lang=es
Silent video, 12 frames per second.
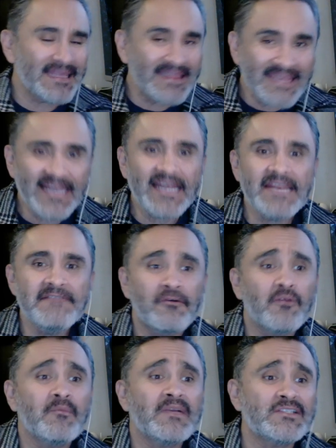tienen
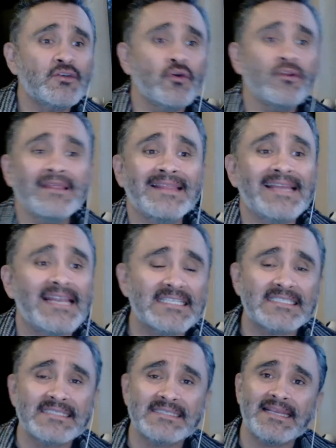información de
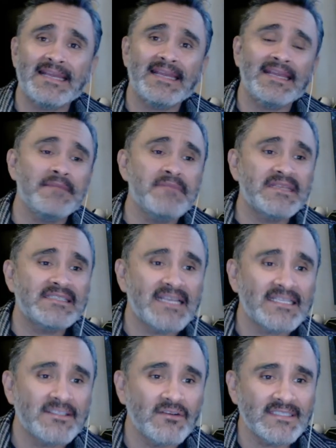las eh,
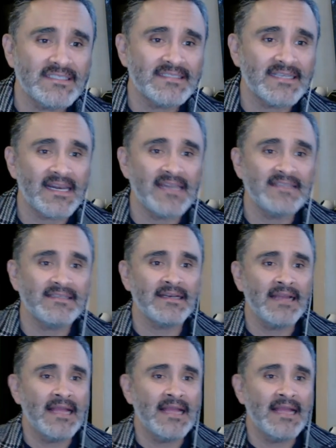investigaciones que se realizan